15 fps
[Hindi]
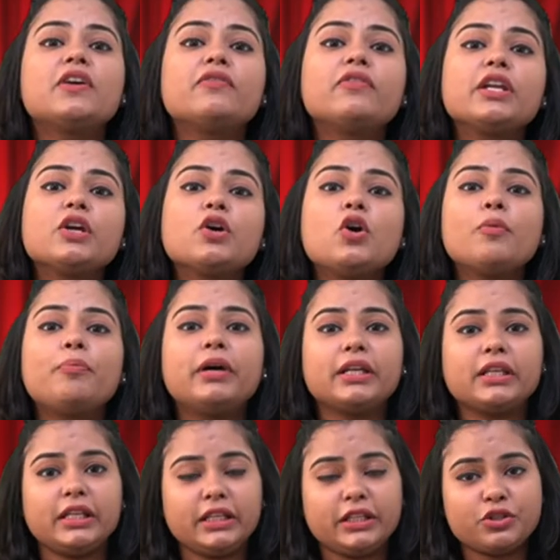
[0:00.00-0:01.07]
फरवरी को
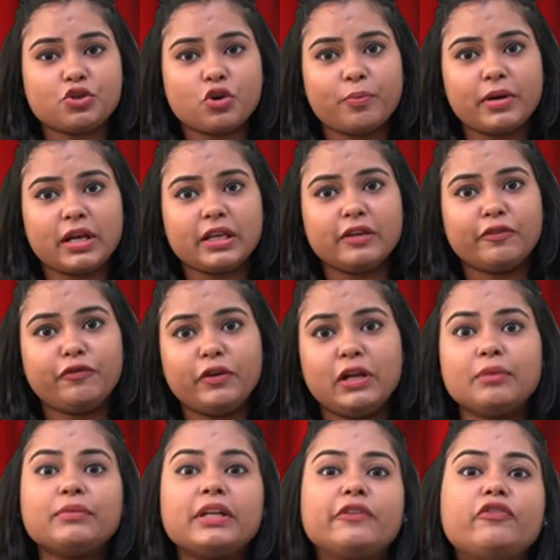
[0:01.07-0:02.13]
परिणीति चोपड़ा की
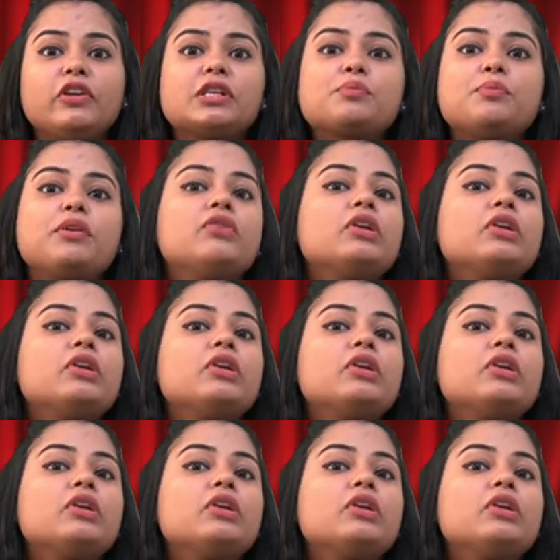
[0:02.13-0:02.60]
फिल्म नेटफ्लिक्स पर